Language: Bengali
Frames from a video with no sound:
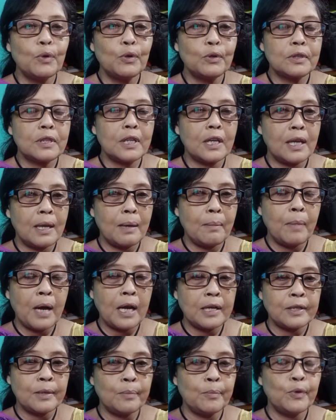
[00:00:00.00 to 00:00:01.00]
মোড় থেকে
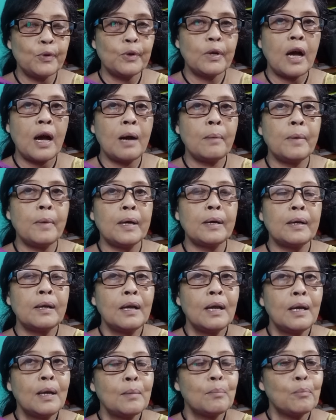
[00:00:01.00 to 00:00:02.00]
বাটা মোড় আবার
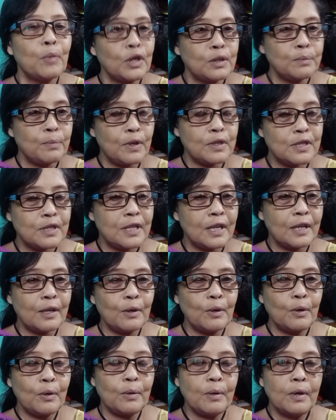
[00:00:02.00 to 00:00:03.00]
বজবজ
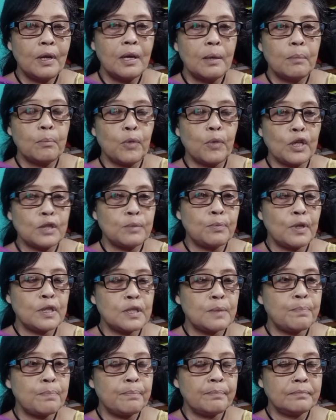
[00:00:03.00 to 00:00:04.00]
থেকেও বজবজ
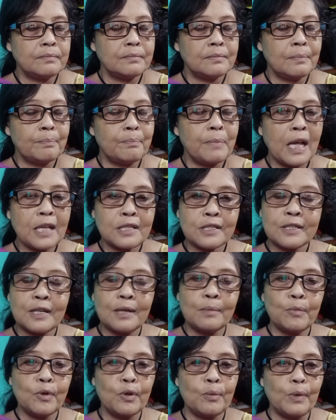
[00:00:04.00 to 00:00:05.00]

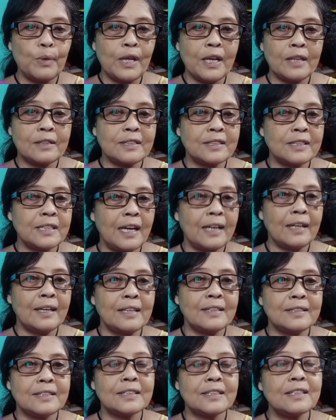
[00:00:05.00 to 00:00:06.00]
প্লাস্টার মোড় বলে একটা জায়গা
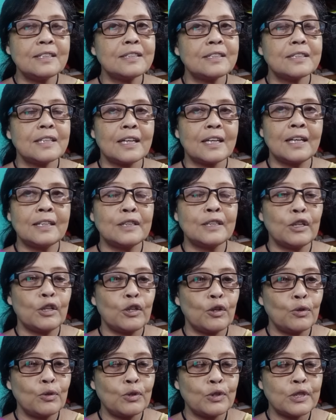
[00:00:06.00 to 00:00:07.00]
আছে সেখান
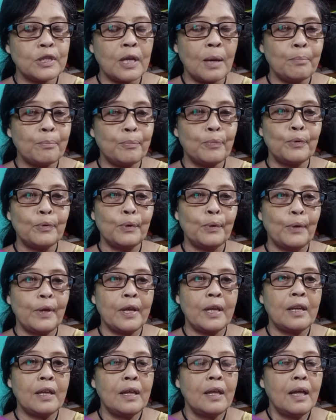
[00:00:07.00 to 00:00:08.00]
থেকেও শ্যামপুর
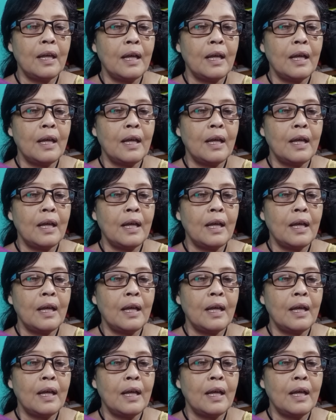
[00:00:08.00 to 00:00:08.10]
হয়ে